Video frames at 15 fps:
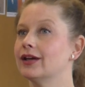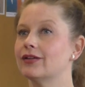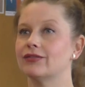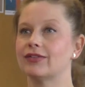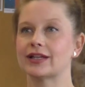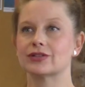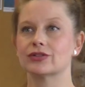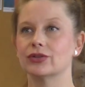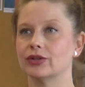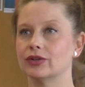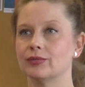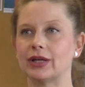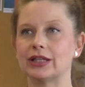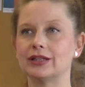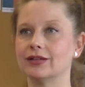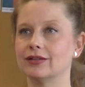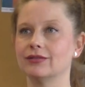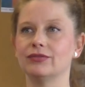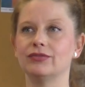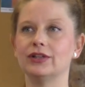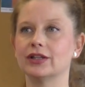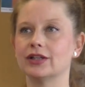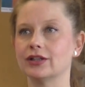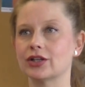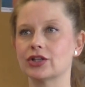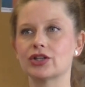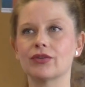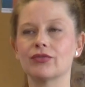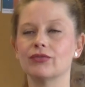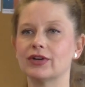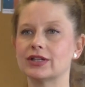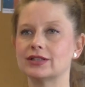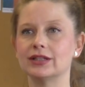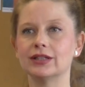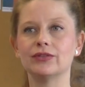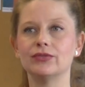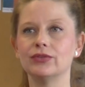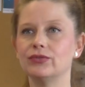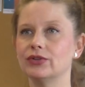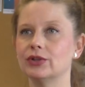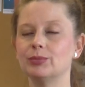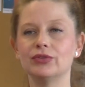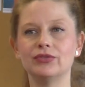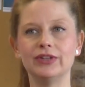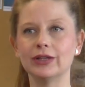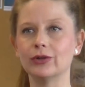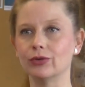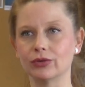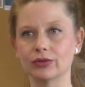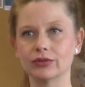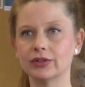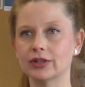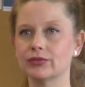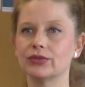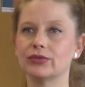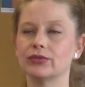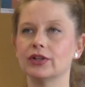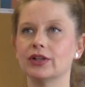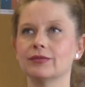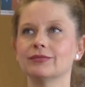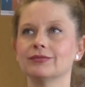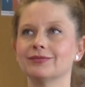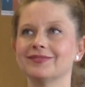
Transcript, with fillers: Was können manche, viele Kinder schaffen, was nicht, wie viel Bewegung, ne, wie viele.